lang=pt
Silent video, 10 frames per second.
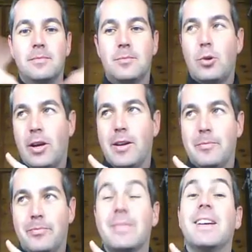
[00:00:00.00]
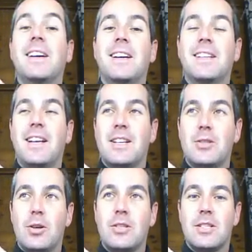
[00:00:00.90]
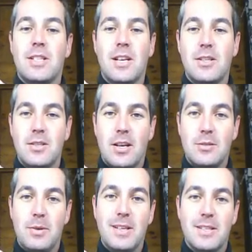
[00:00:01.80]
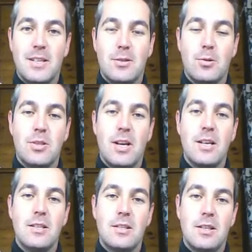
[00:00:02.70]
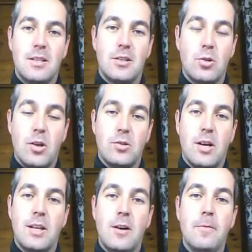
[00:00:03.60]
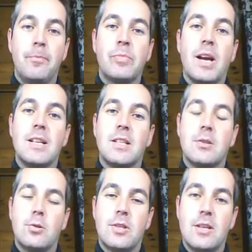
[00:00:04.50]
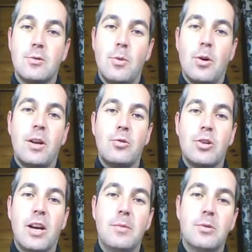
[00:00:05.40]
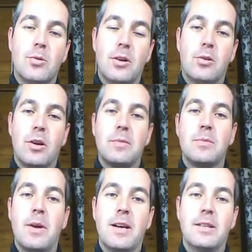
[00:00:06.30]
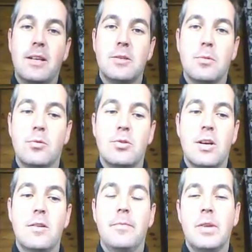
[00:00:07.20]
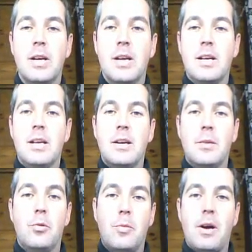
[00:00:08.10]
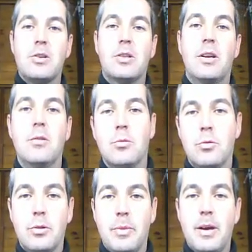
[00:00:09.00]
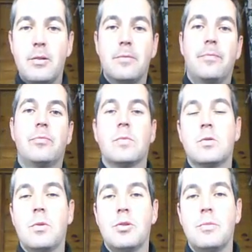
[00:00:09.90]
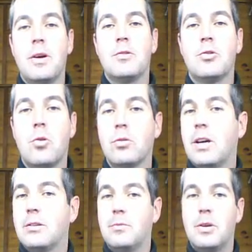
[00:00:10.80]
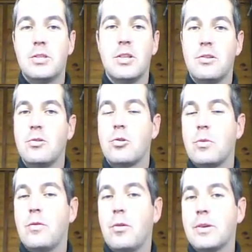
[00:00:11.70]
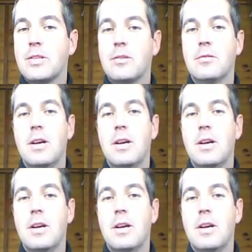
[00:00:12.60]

por aqui, tá as nossas redes, as minhas redes sociais, as redes sociais do canal, as redes sociais do meu canal de games, o RetroGamesBR 3.0, e aqui por baixo tem o e-mail, os meus e-mails de contato. Precisando de alguma informação,